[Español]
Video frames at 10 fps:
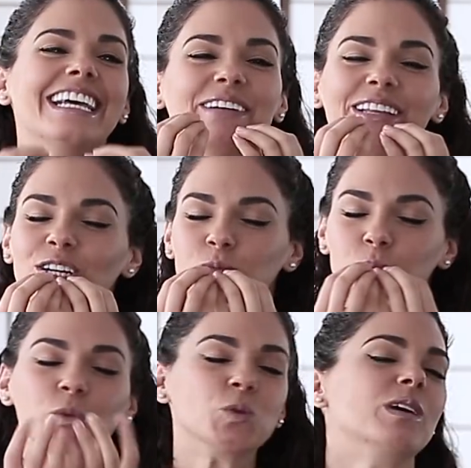les mando
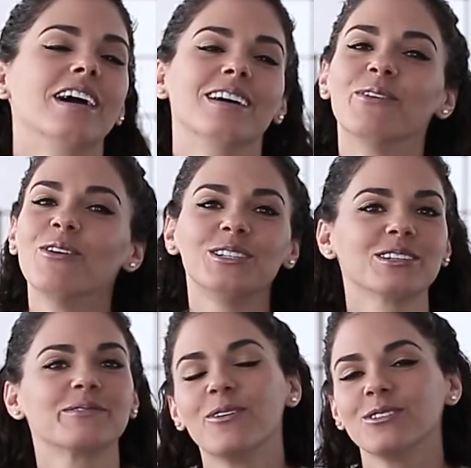
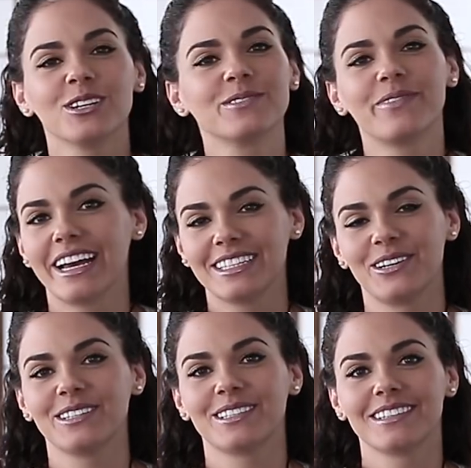muchos, muchos
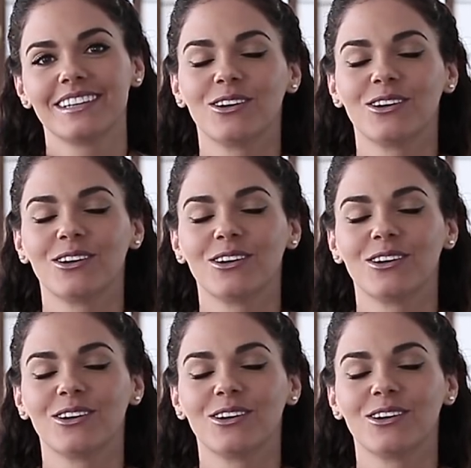besos,